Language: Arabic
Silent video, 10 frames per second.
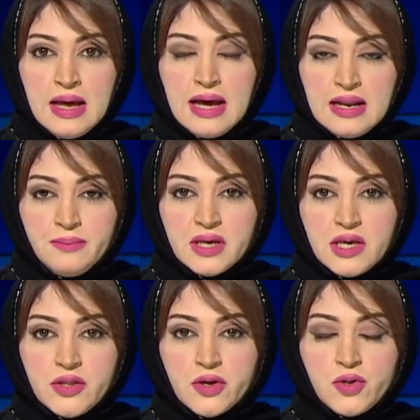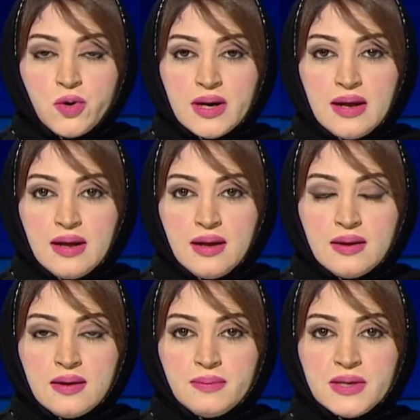أهلا بك دكتورة
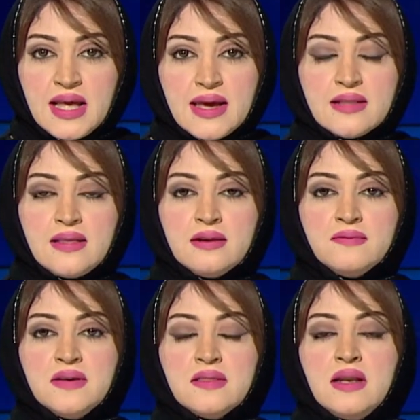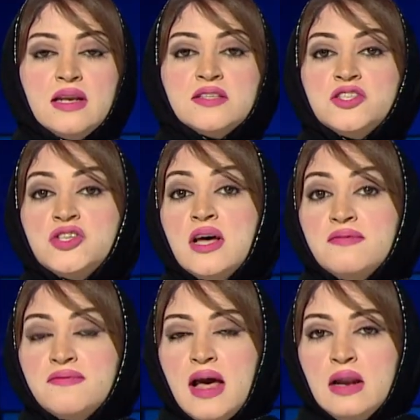آه، بداية في ظل
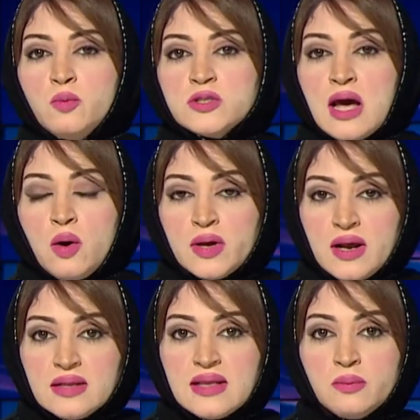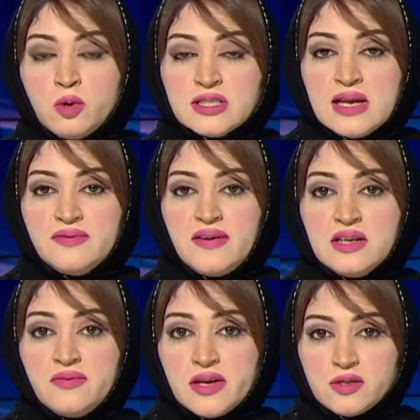اكتشاف المتحورات المختلفة
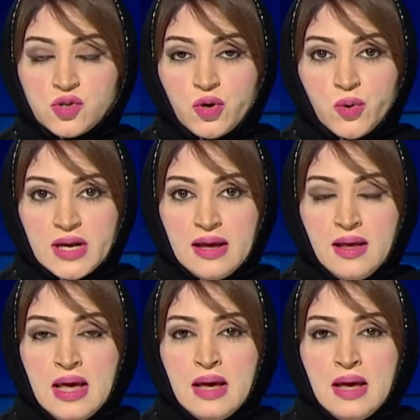لفيروس كورونا